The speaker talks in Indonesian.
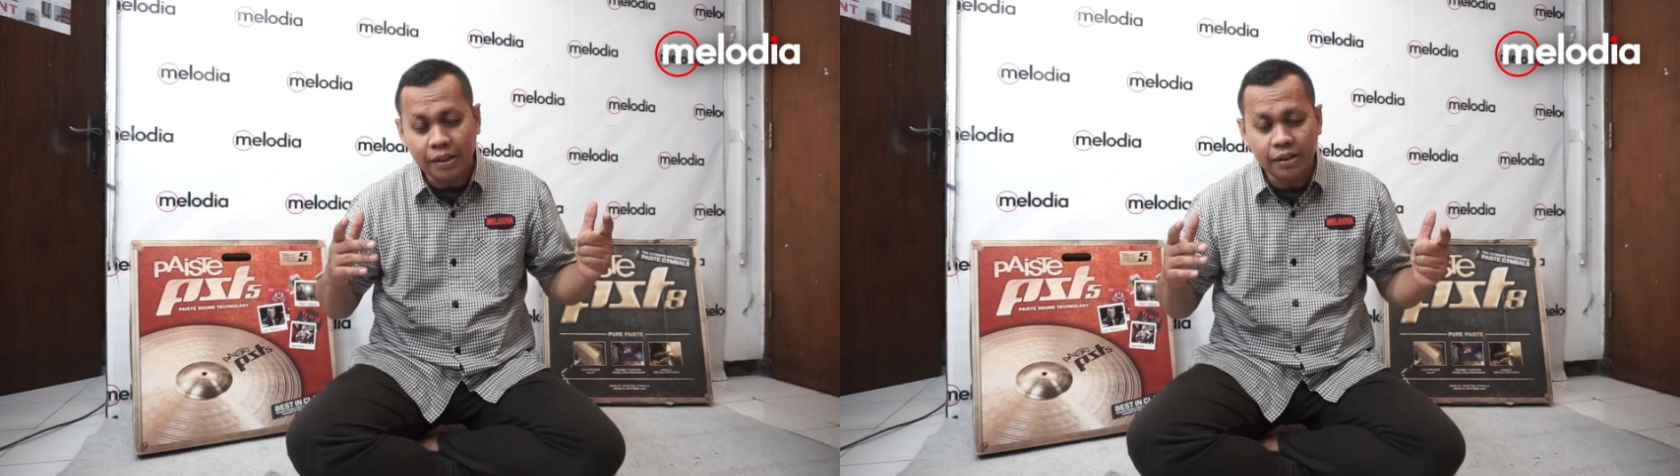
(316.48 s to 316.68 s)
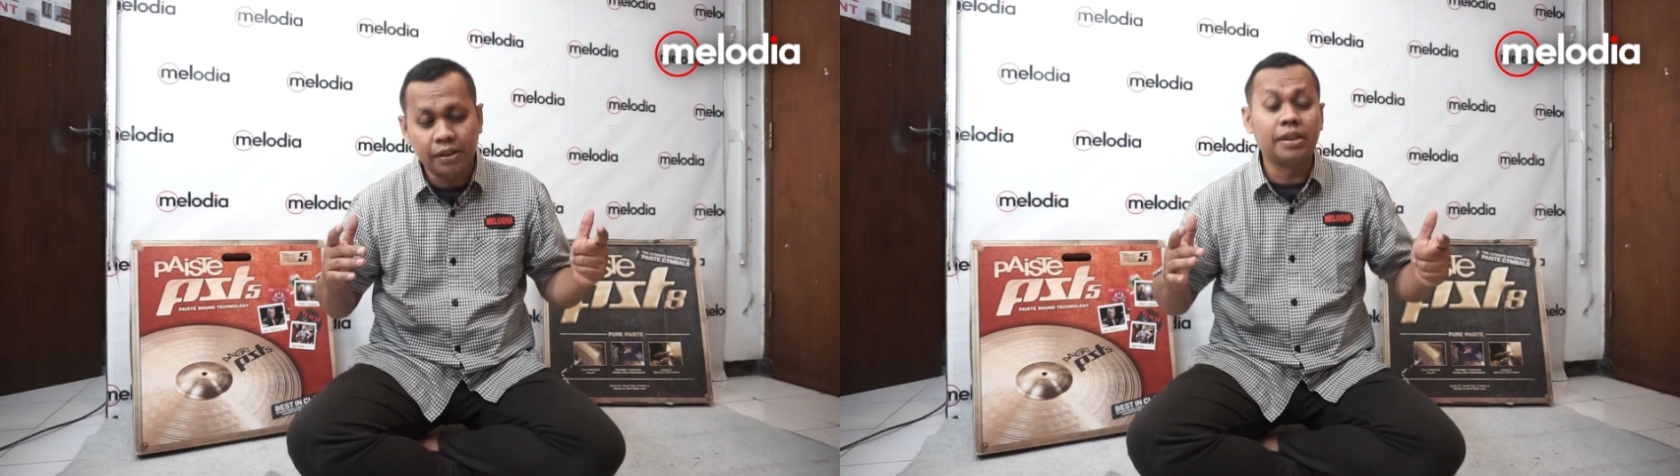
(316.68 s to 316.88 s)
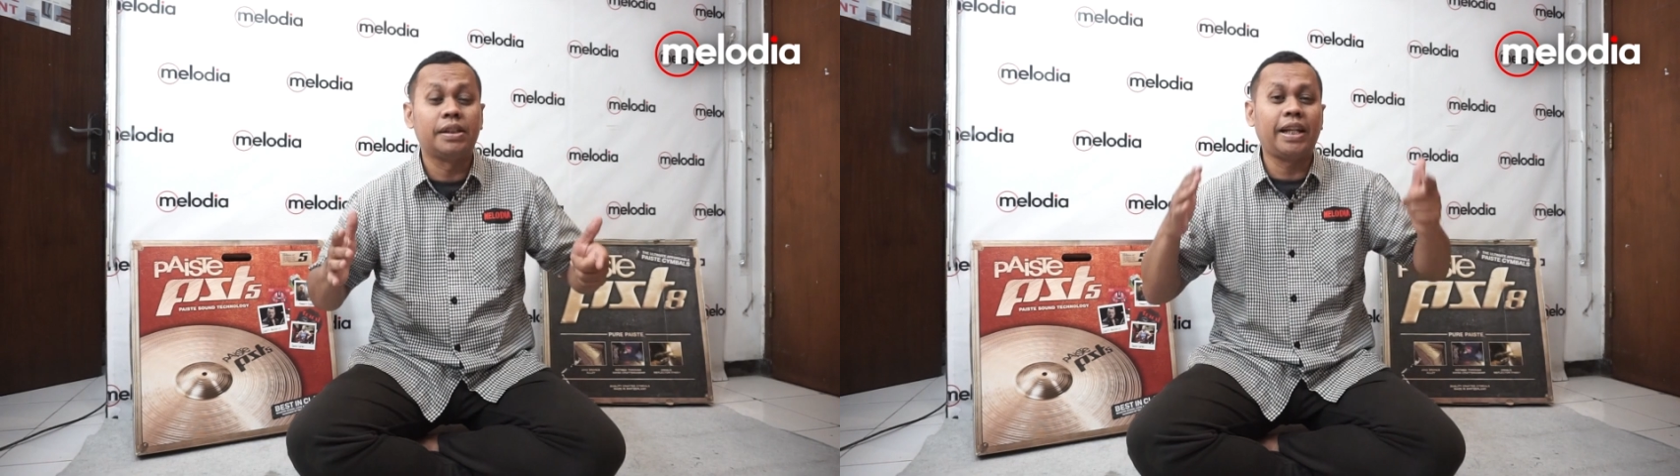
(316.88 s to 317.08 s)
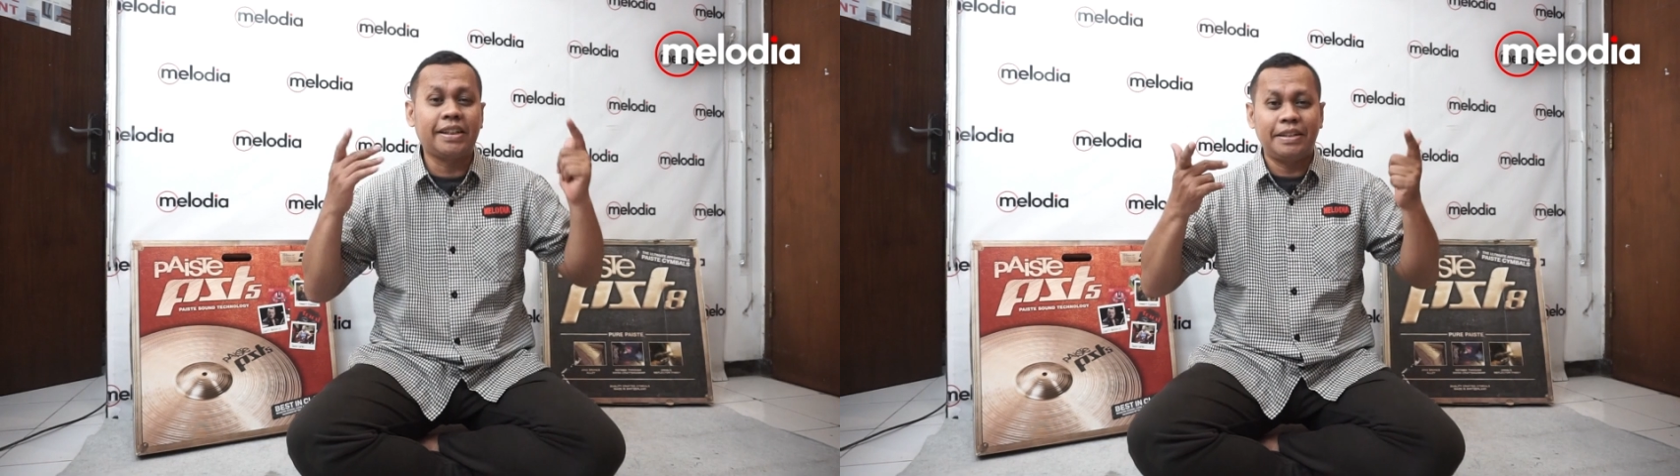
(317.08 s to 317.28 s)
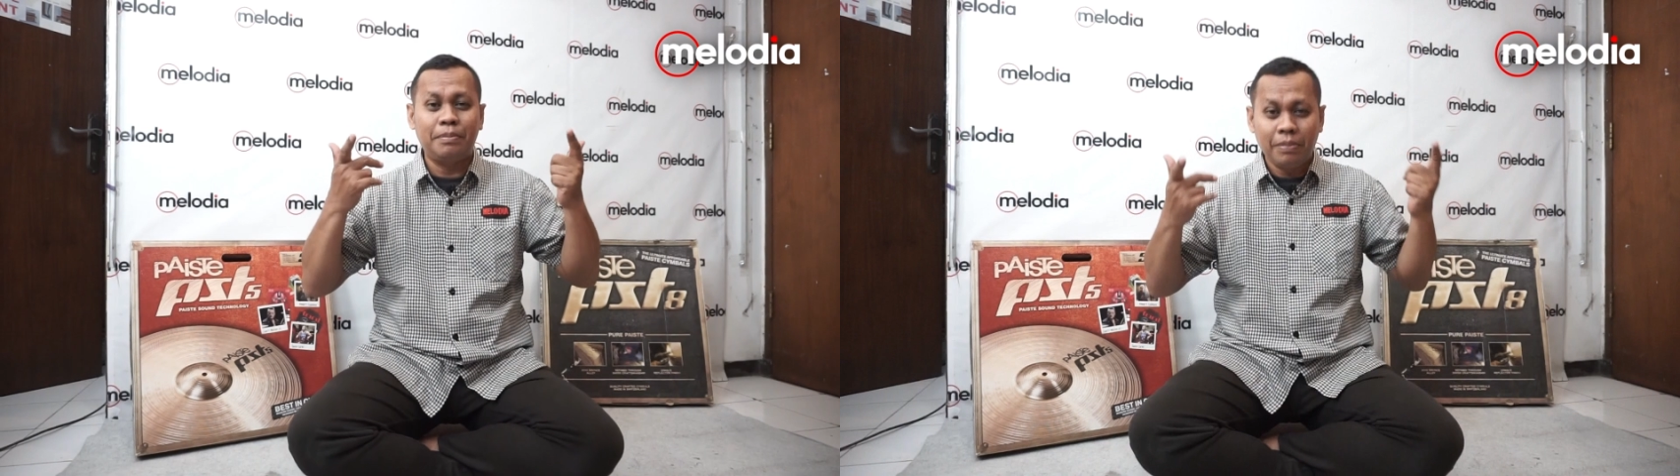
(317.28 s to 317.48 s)
the
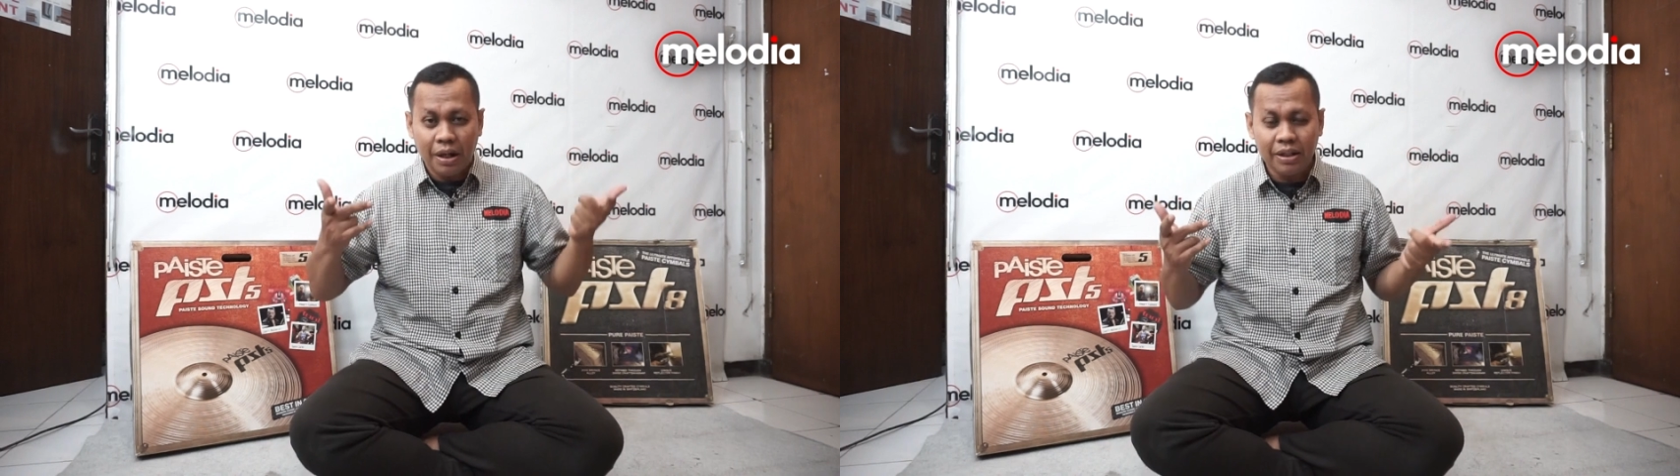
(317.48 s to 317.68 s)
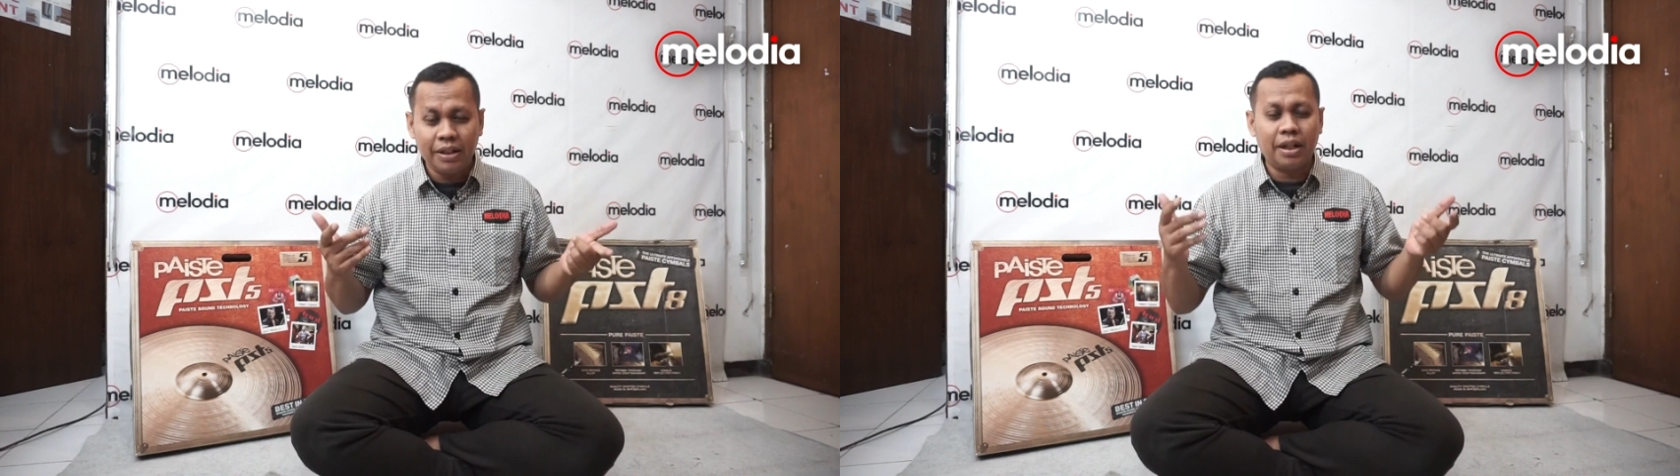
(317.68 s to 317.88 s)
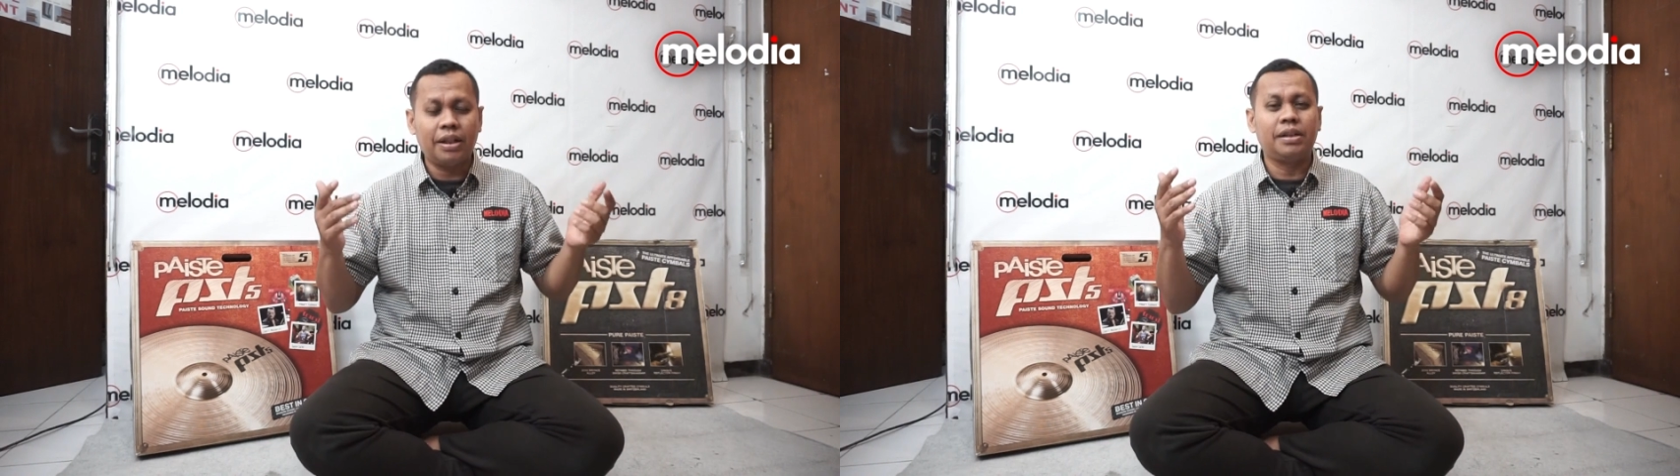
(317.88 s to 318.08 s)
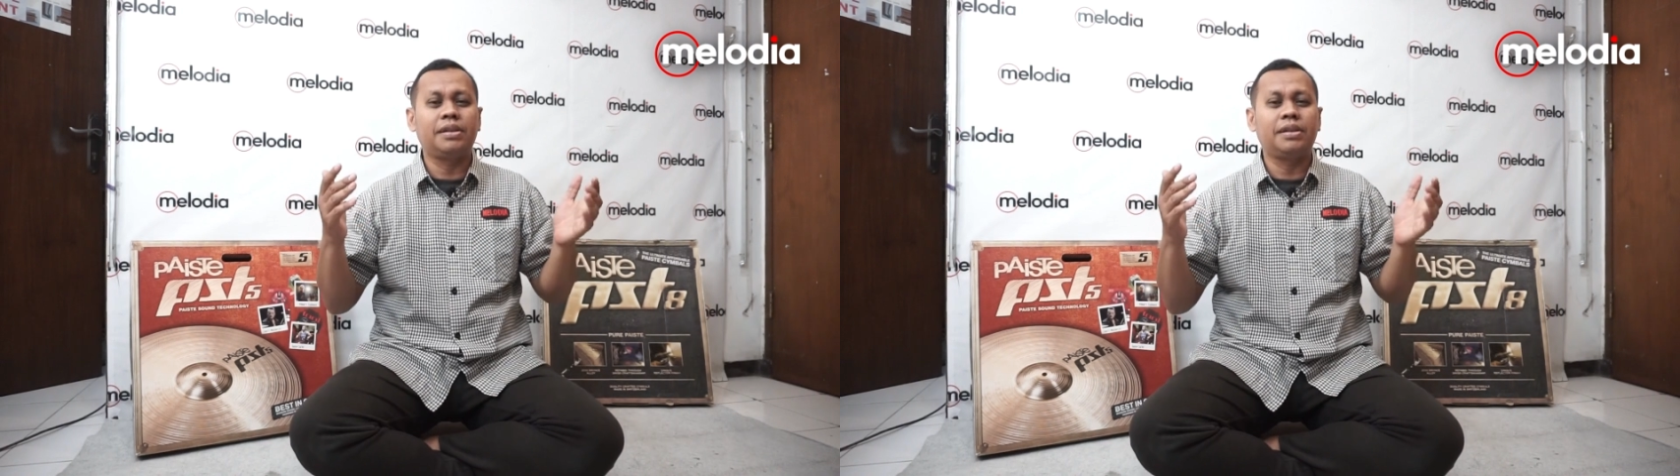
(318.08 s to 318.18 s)
next simbal yang